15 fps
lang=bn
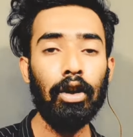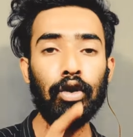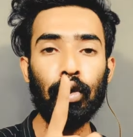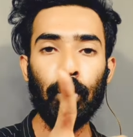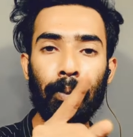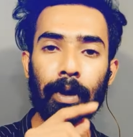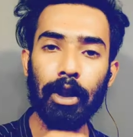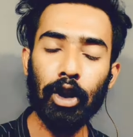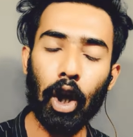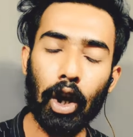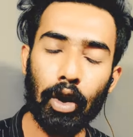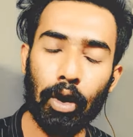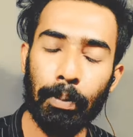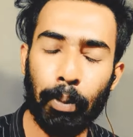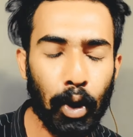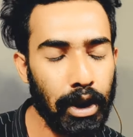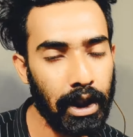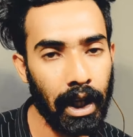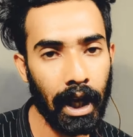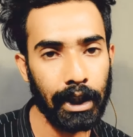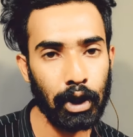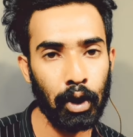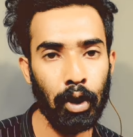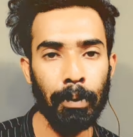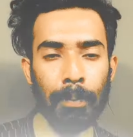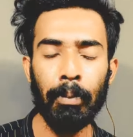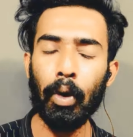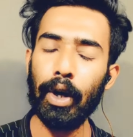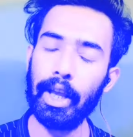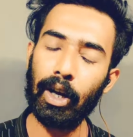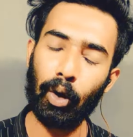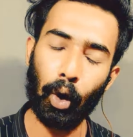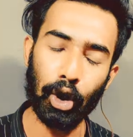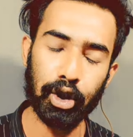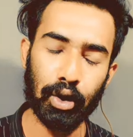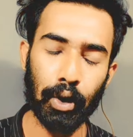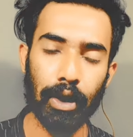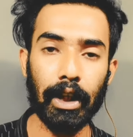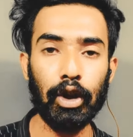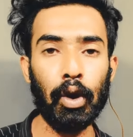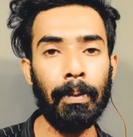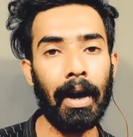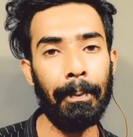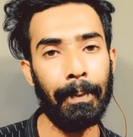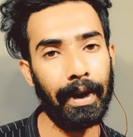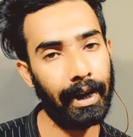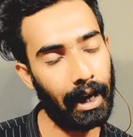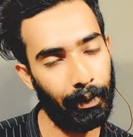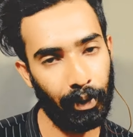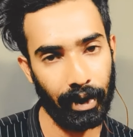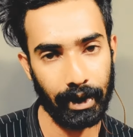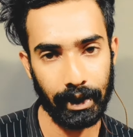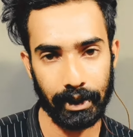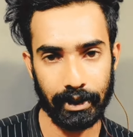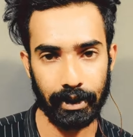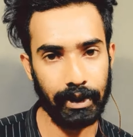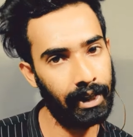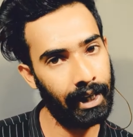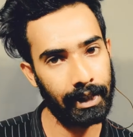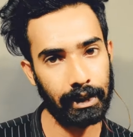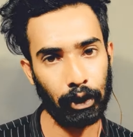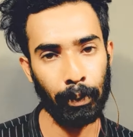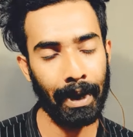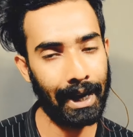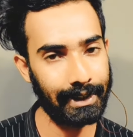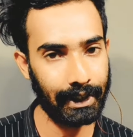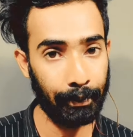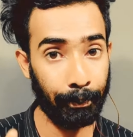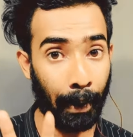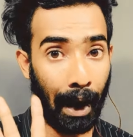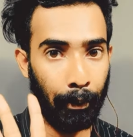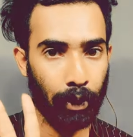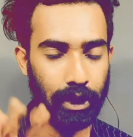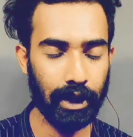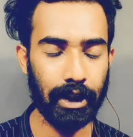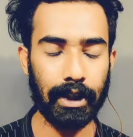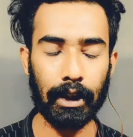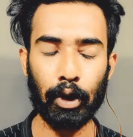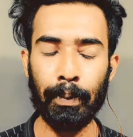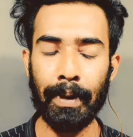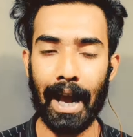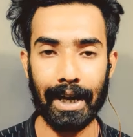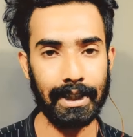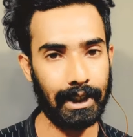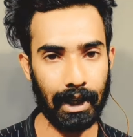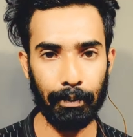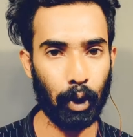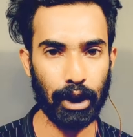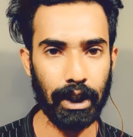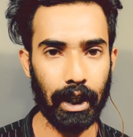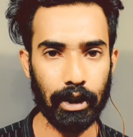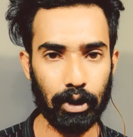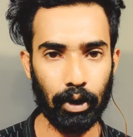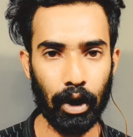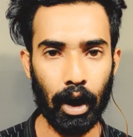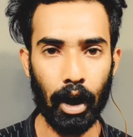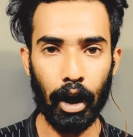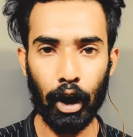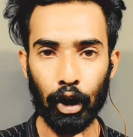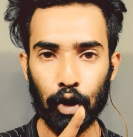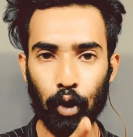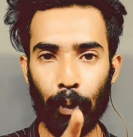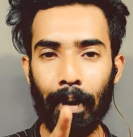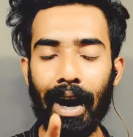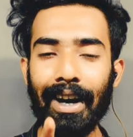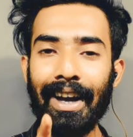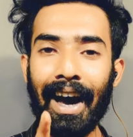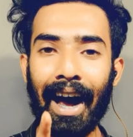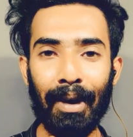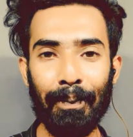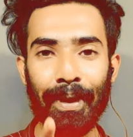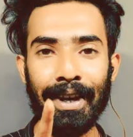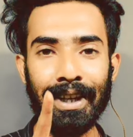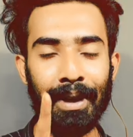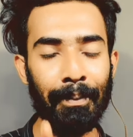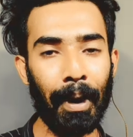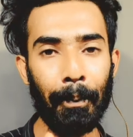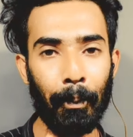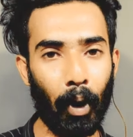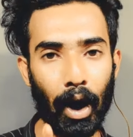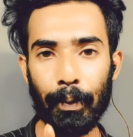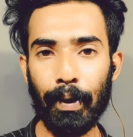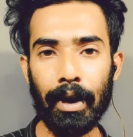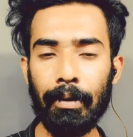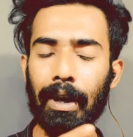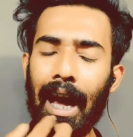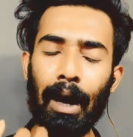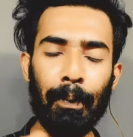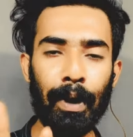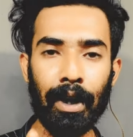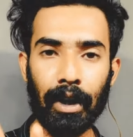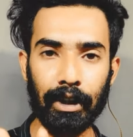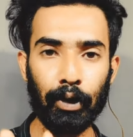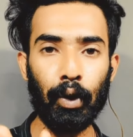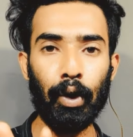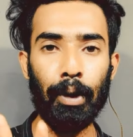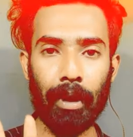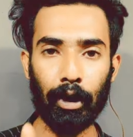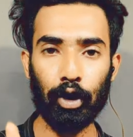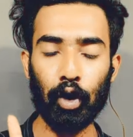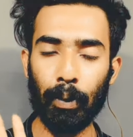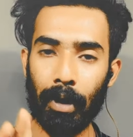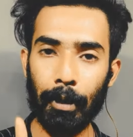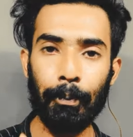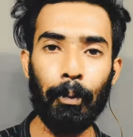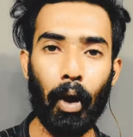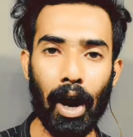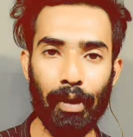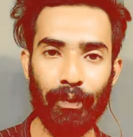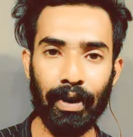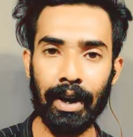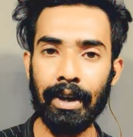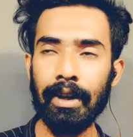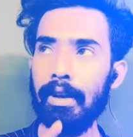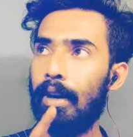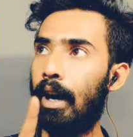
তুমি ধরো বসে আছো মনে কষ্ট নিয়ে তোমার ব্রেকআপ হয়ে গেছে ঠিক আছে তুমি এক জায়গায় ভাবো জিনিসটা তুমি এক জায়গায় বসে আছো তোমার গার্লফ্রেন্ড কিংবা বয়ফ্রেন্ড গার্লফ্রেন্ডের কথা গুলি মারো তোমার বয়ফ্রেন্ড